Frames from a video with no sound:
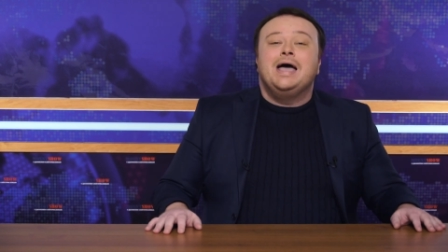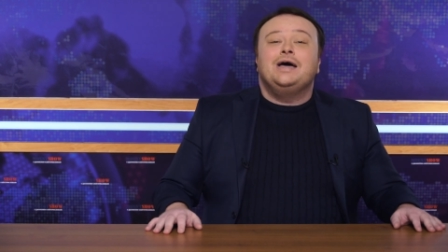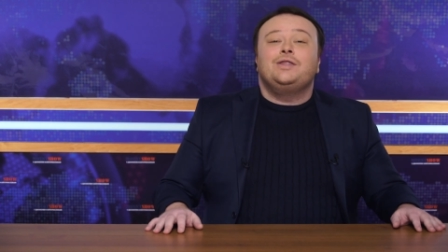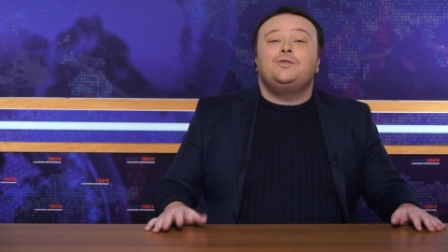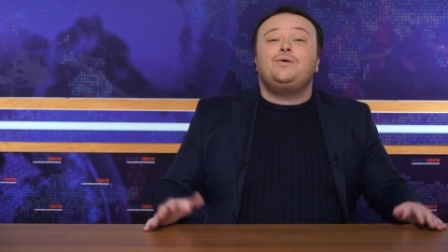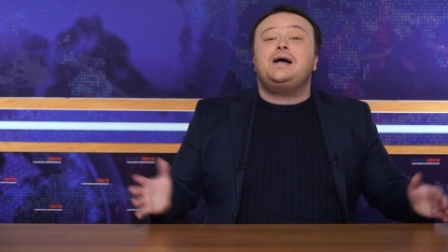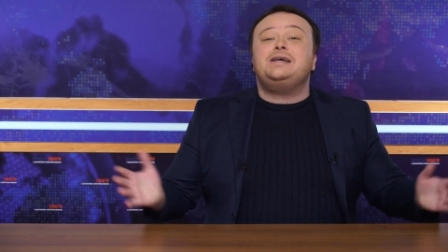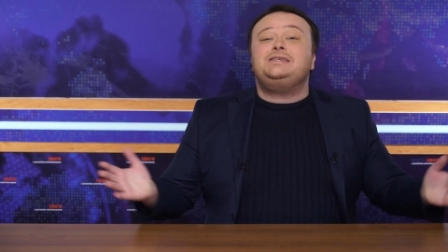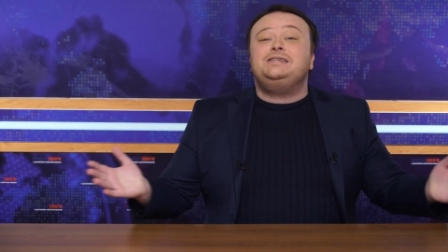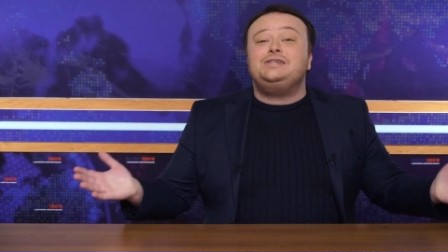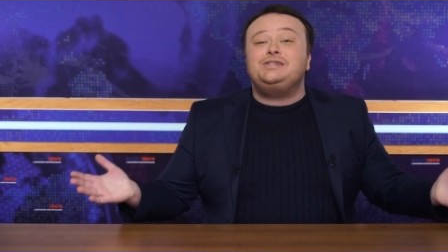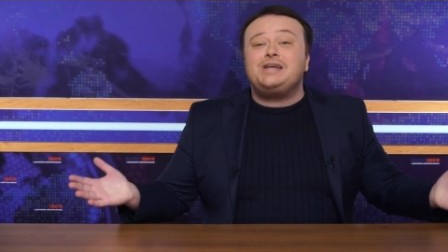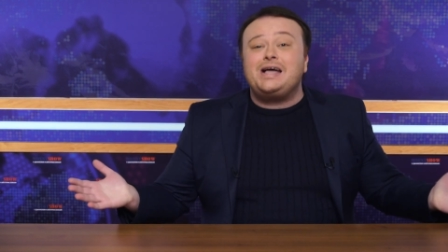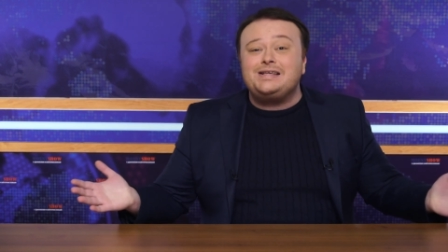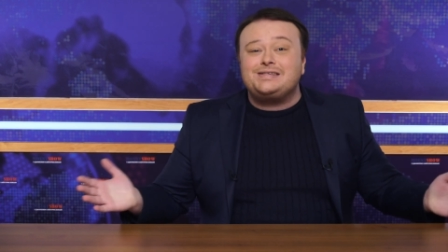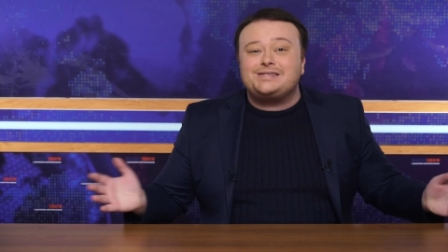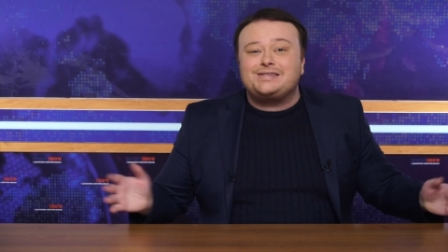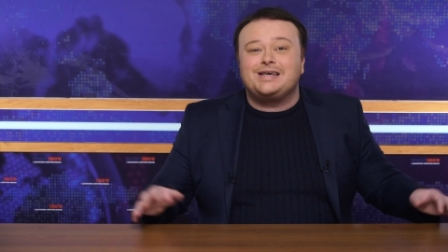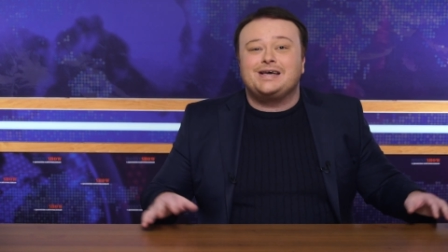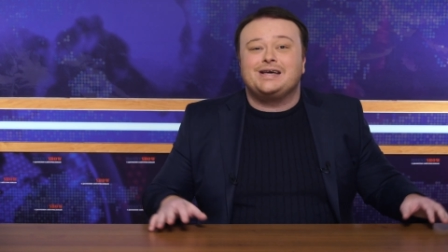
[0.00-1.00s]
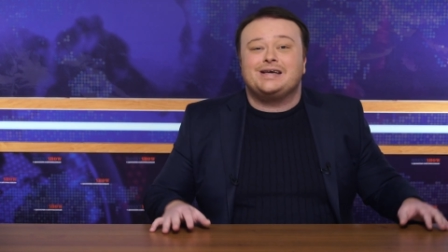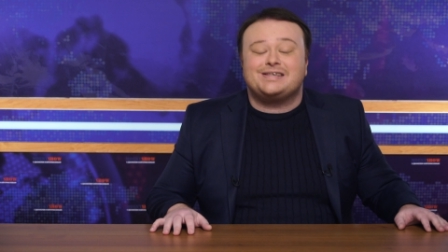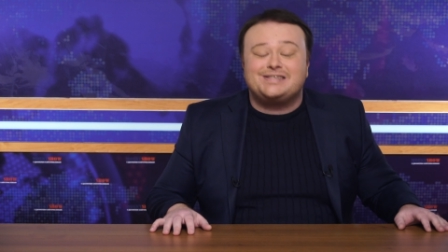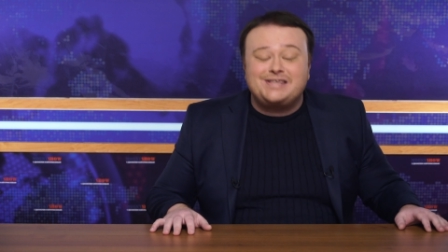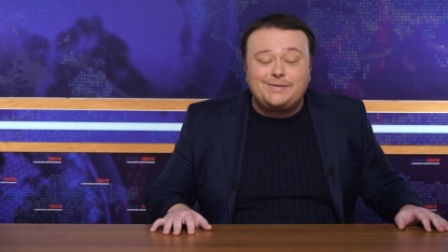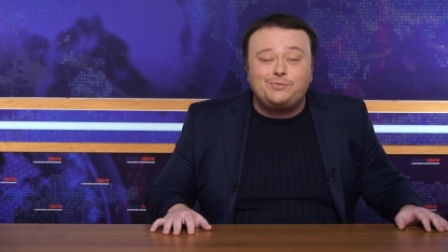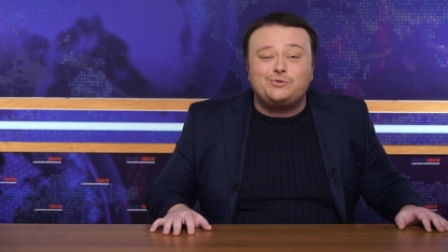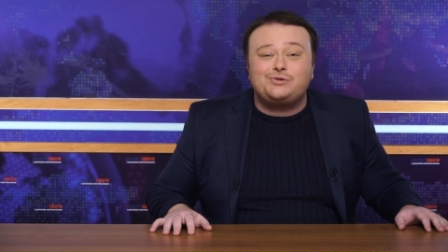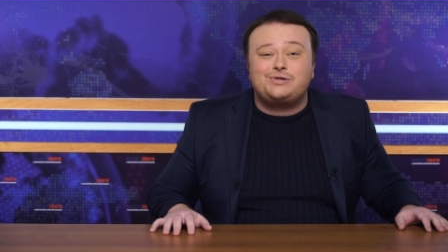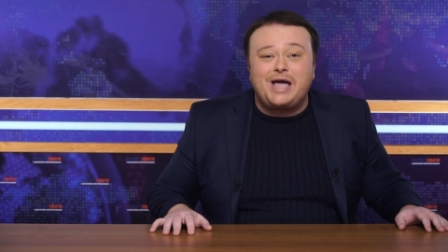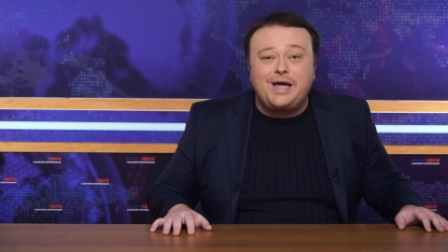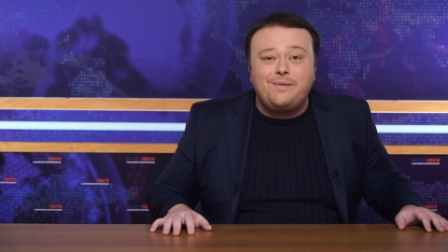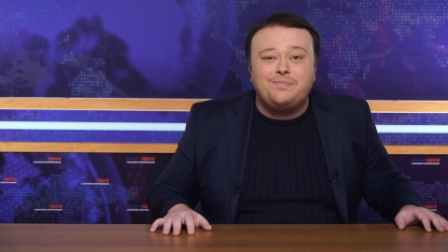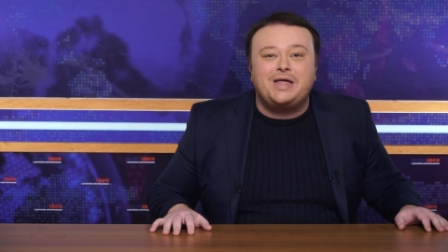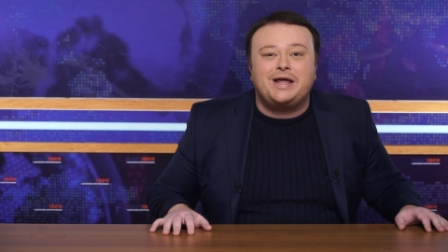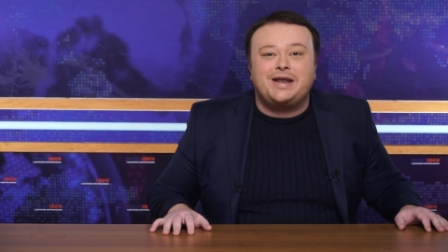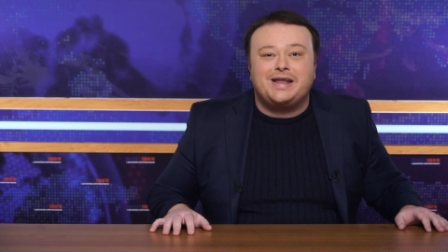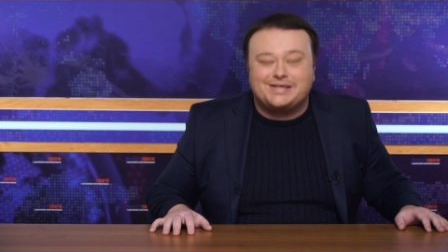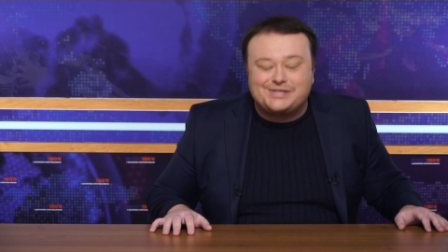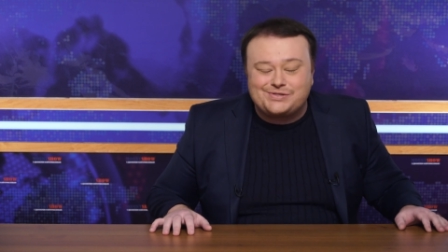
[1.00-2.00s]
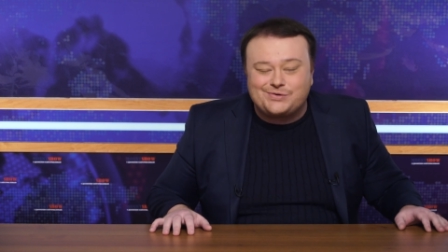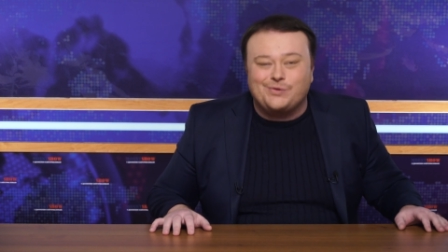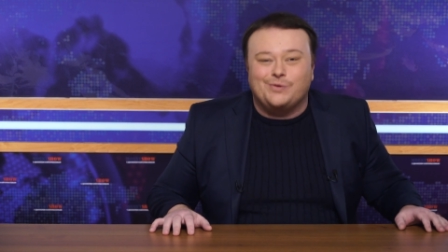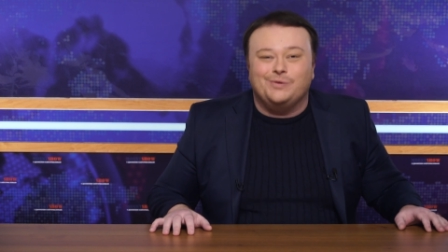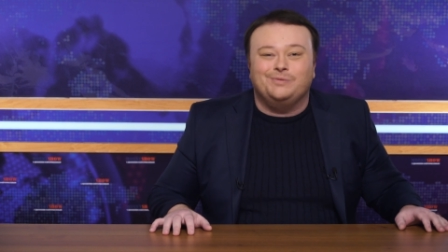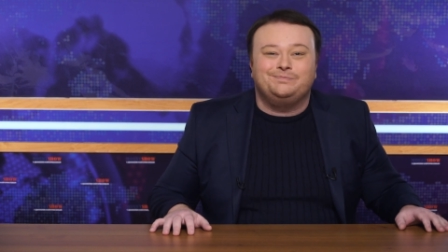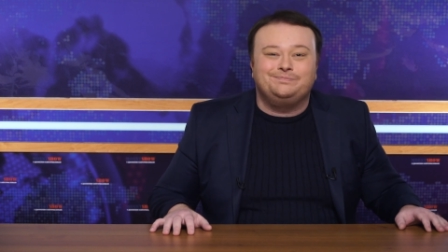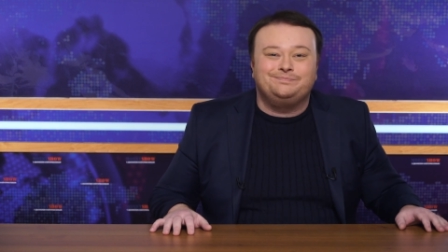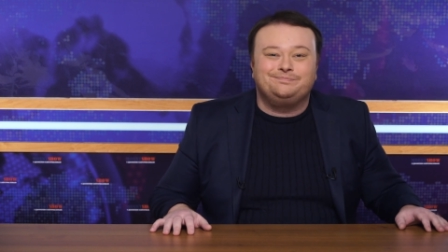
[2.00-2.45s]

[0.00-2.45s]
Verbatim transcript: Ну а сейчас запускаем нарезку.